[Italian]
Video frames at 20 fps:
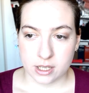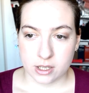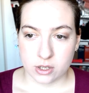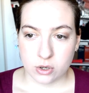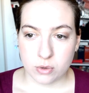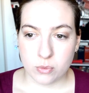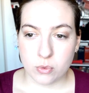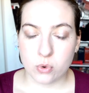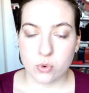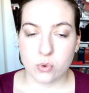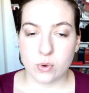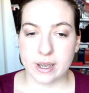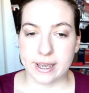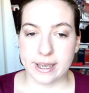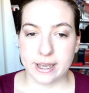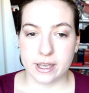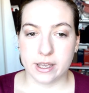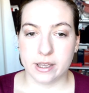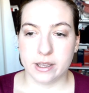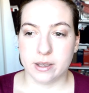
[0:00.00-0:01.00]

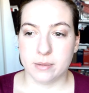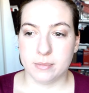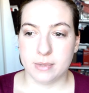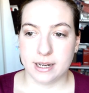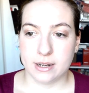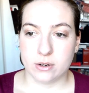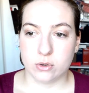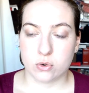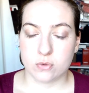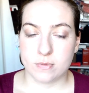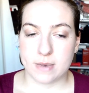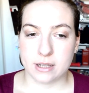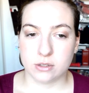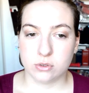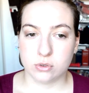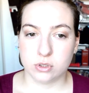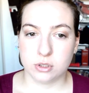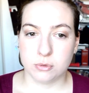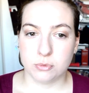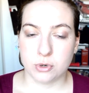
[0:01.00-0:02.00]
Comunque eh, me l'hanno
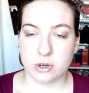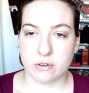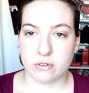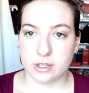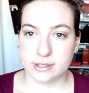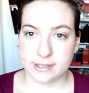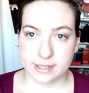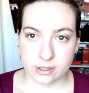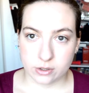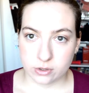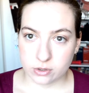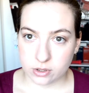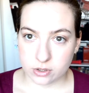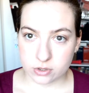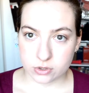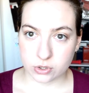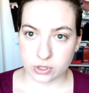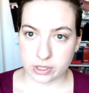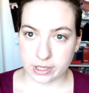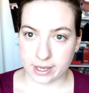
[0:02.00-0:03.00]
rubato tipo una volta che ero in
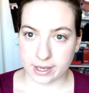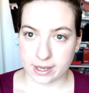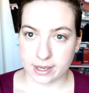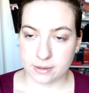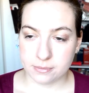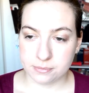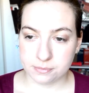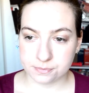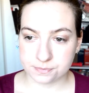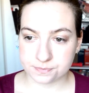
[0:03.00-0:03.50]
discoteca